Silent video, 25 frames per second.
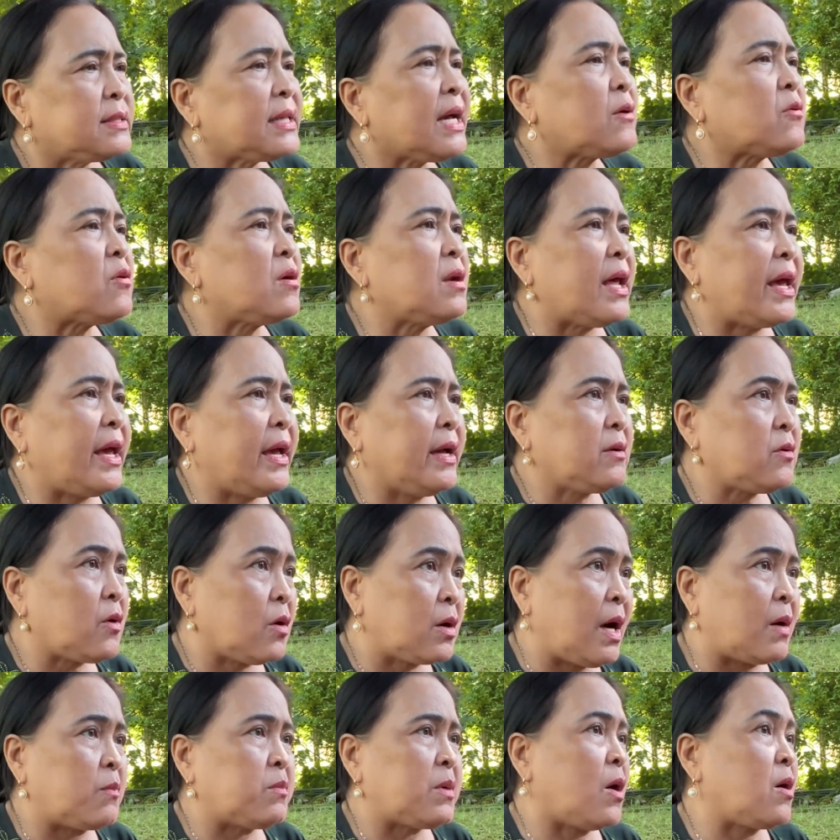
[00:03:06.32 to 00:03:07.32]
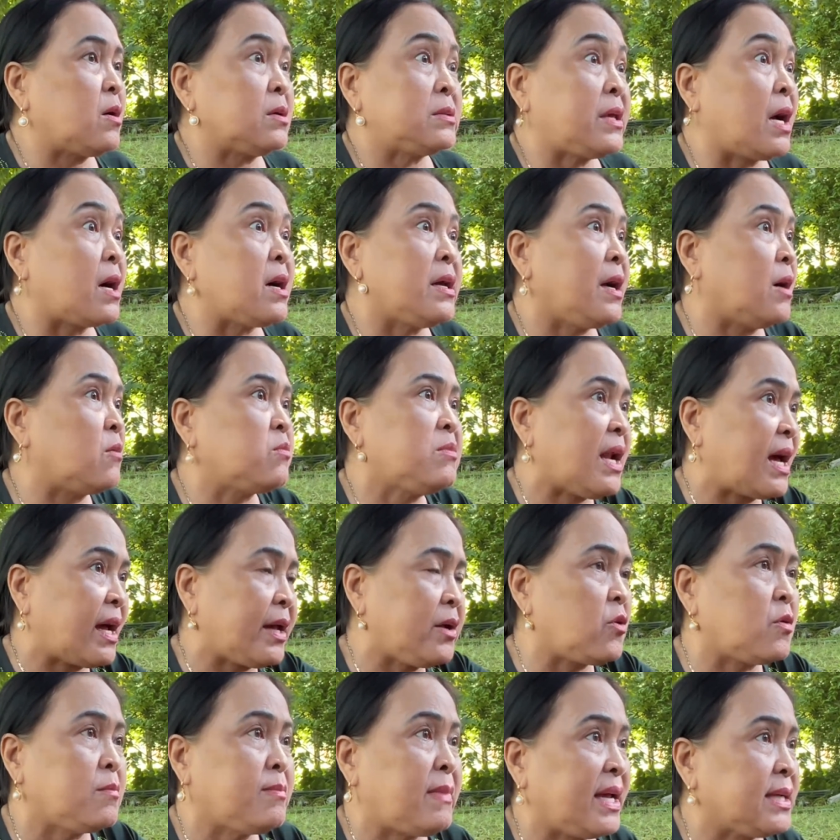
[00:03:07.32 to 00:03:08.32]
có lẽ con hồng loan chơi không lại
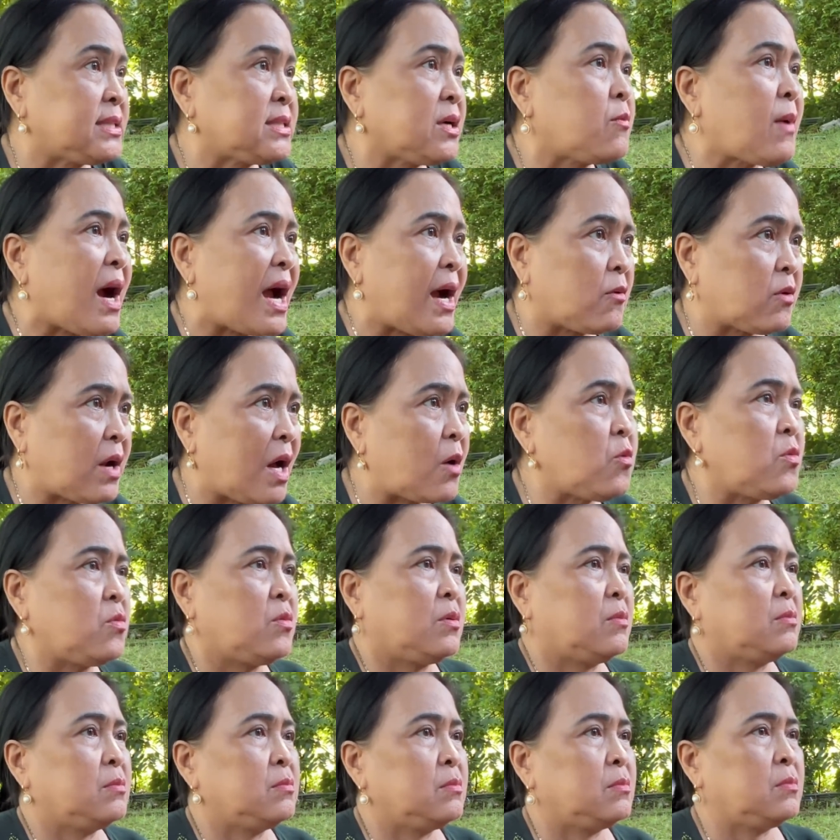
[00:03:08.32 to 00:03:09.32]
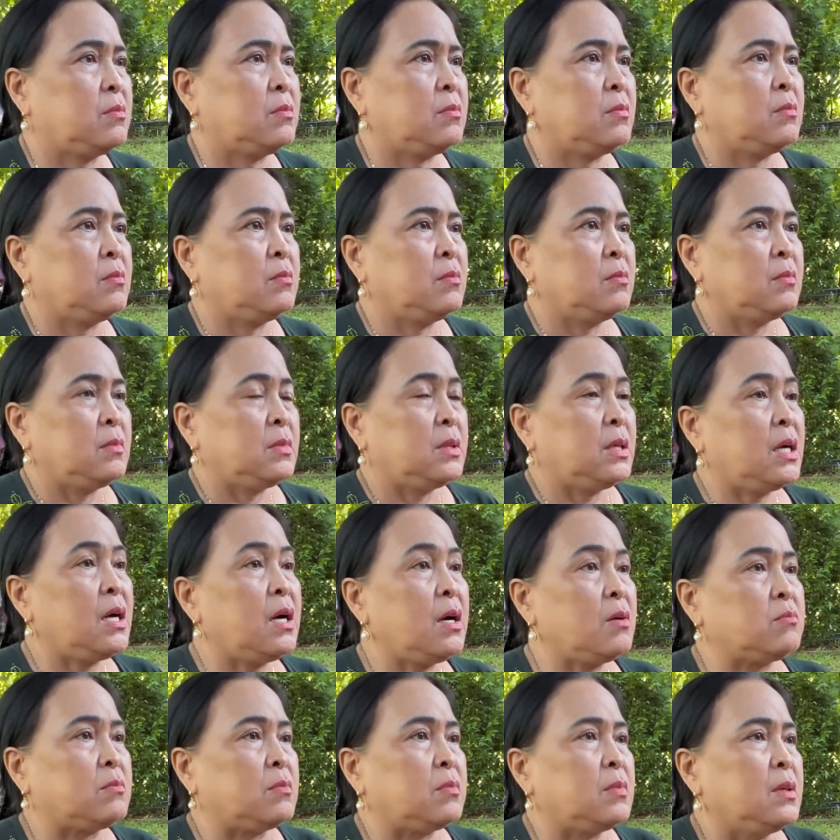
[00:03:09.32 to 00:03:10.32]
con mẹ sáu bào đâu
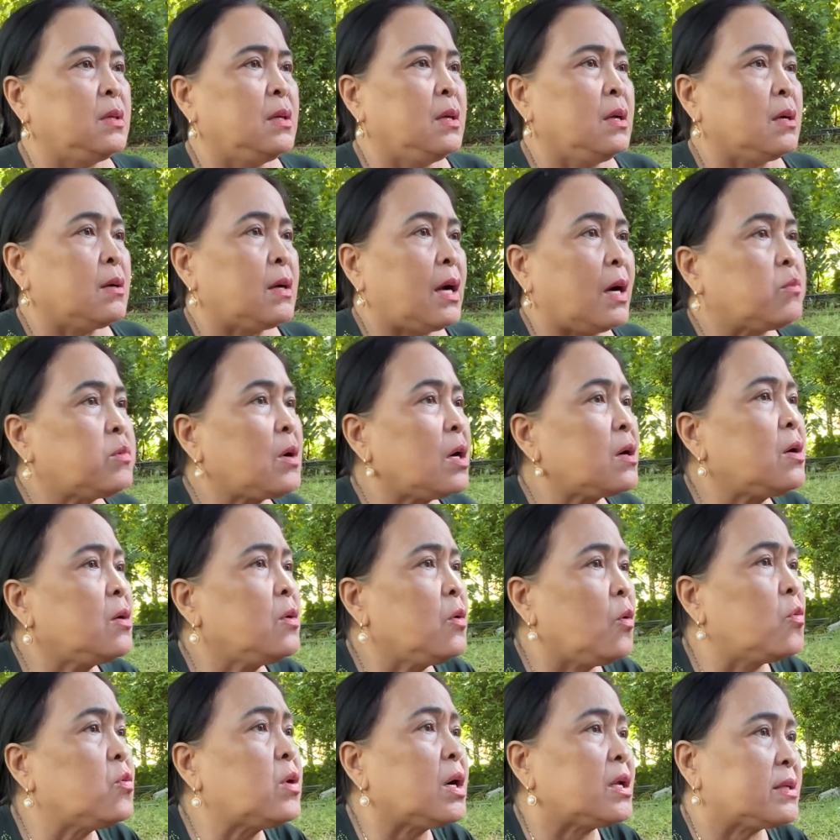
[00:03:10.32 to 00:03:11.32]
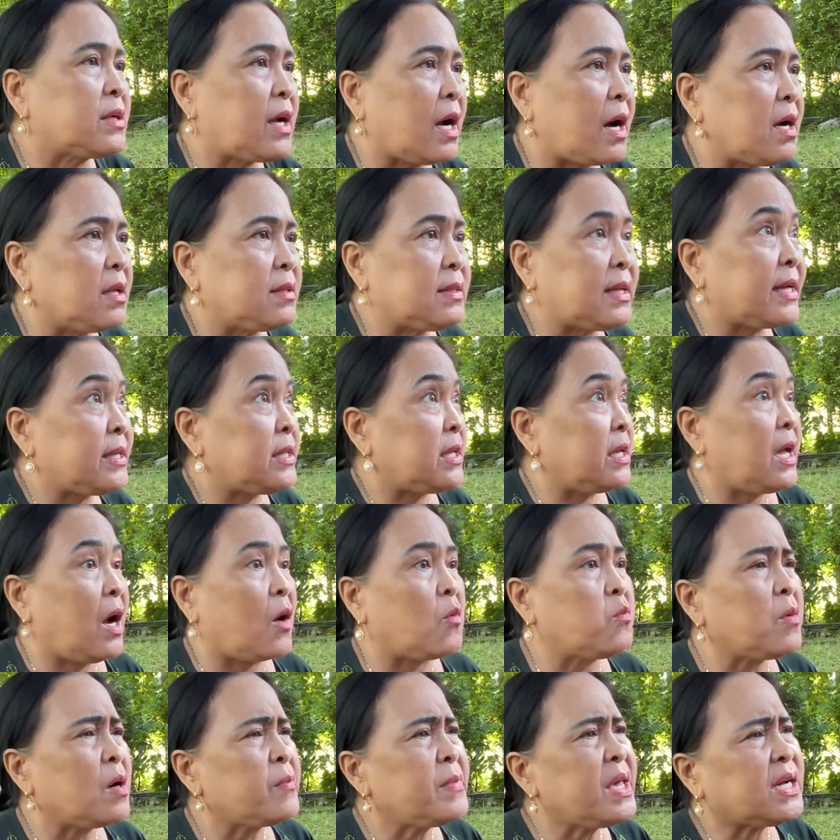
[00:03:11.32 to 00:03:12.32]
không không có cái lũ cần cờn này thì
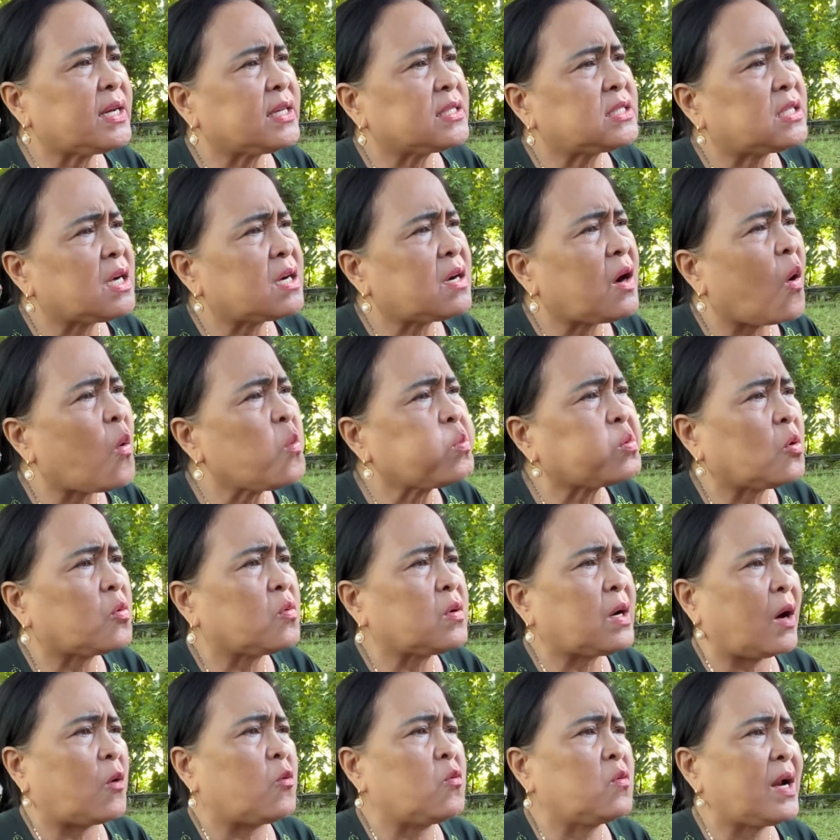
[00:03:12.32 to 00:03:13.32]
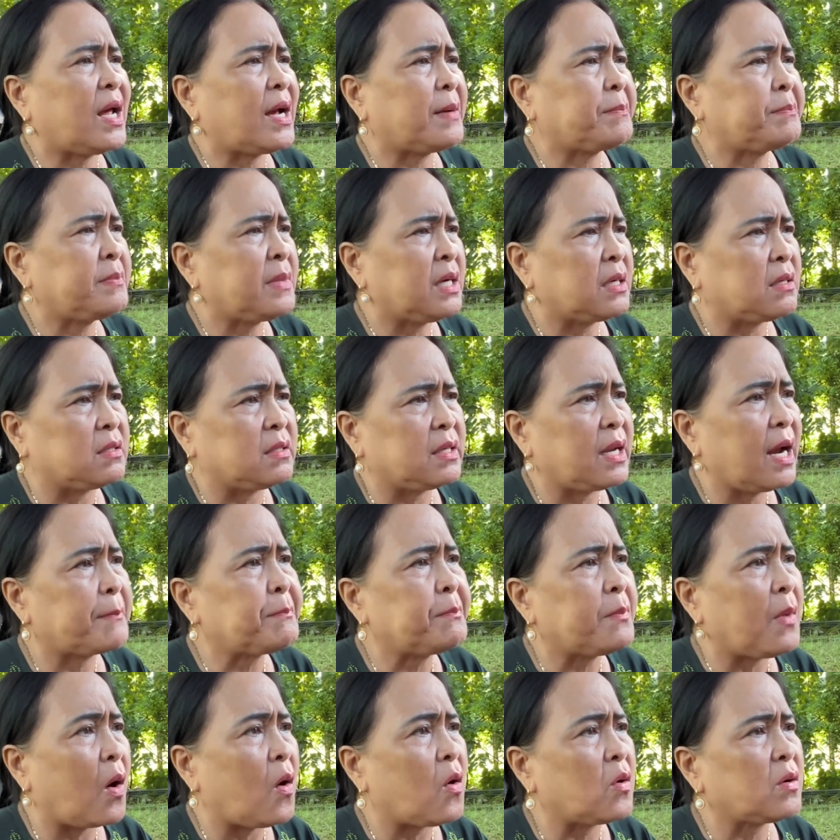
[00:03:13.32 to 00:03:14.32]
không có biết cái sức hút của cậu năm mà người hâm
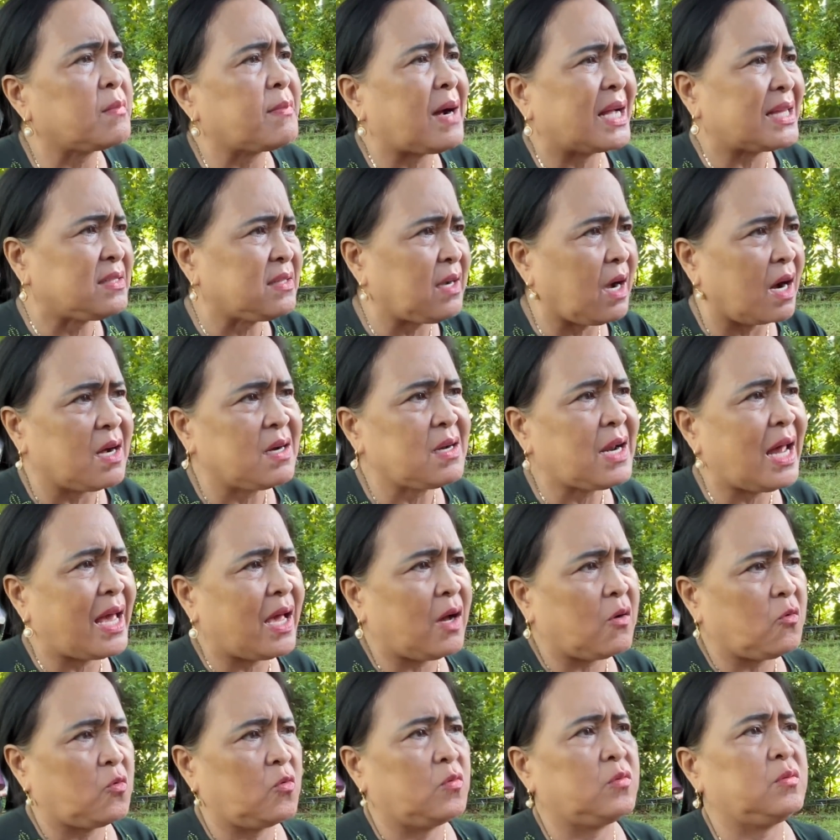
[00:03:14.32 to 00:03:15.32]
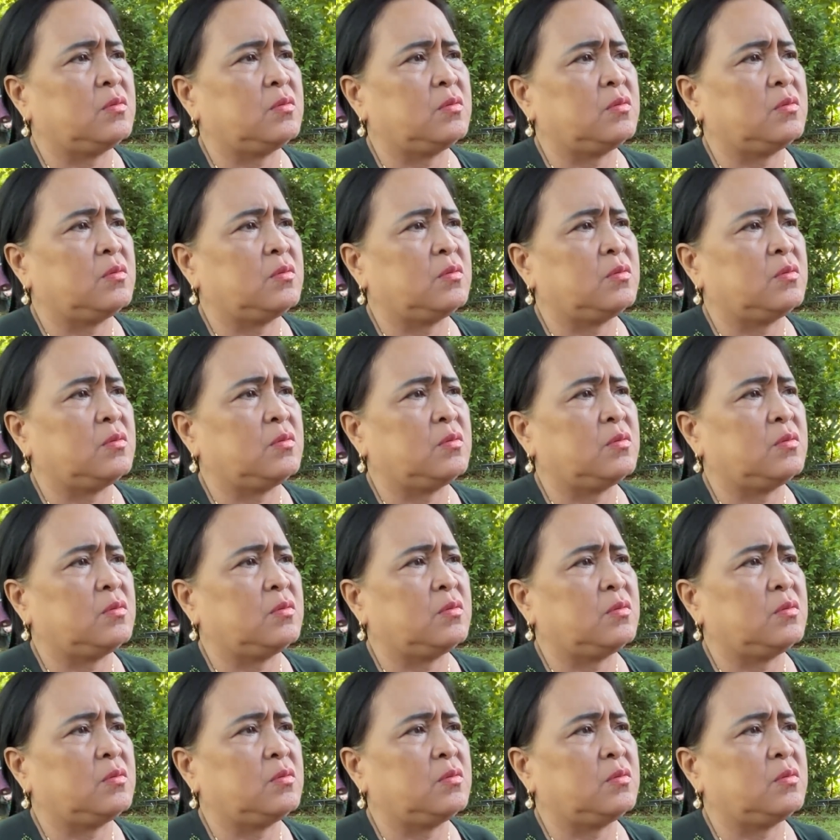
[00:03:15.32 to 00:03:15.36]
mộ nó mạnh cỡ nào